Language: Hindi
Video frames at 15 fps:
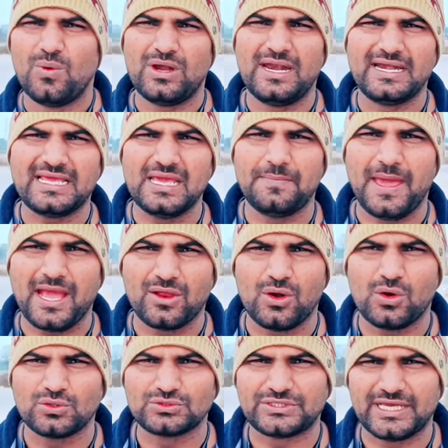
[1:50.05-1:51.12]
वो लड़की
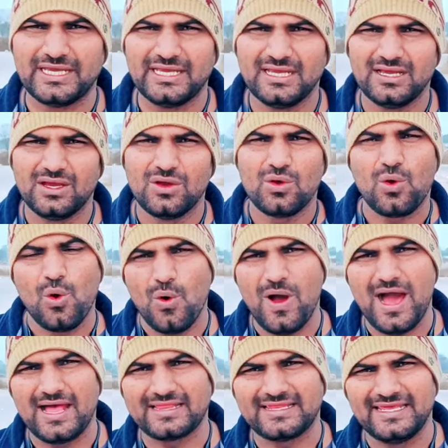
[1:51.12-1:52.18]
बेंगलुरु से
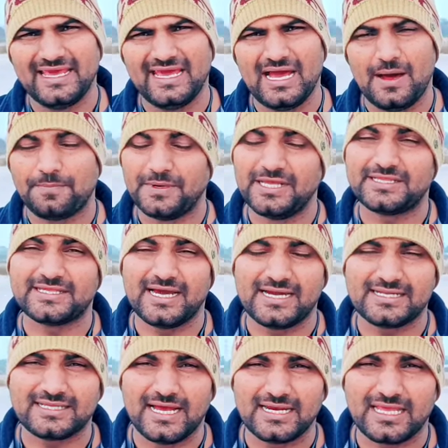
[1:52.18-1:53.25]
गोवा आती है अपने
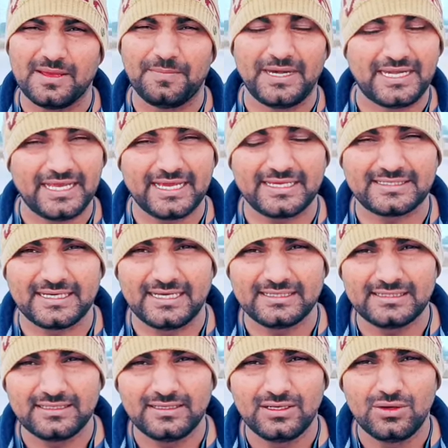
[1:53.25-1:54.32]
चार साल के बेटे के
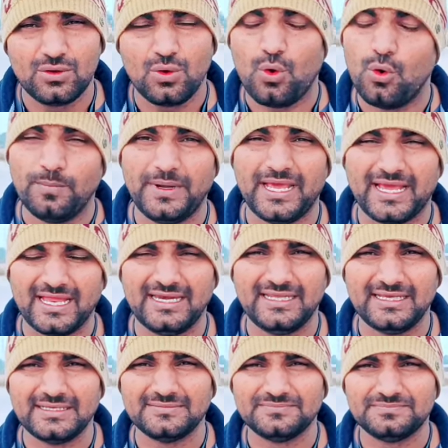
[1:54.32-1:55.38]
साथ घूमने के
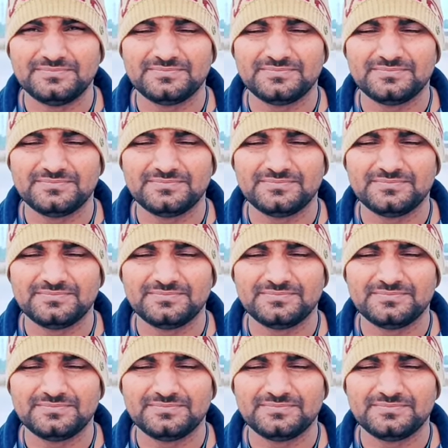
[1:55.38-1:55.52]
लिए